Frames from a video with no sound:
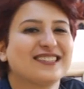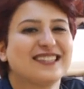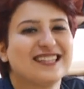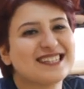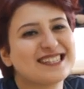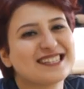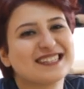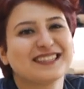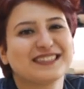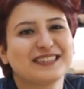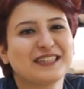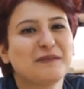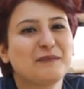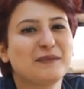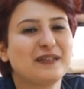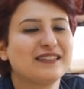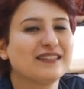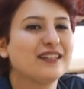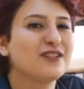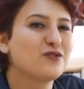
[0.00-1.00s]
yıl hazırlıkla
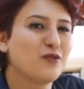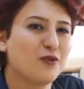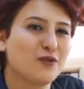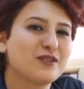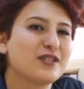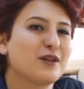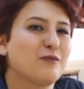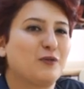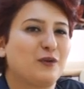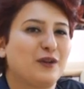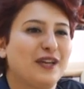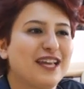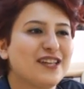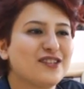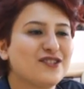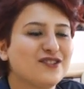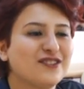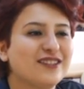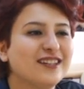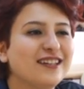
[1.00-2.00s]
birlikte çok çabuk
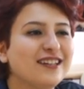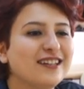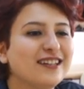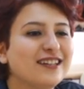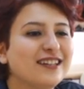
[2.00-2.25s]
geçti.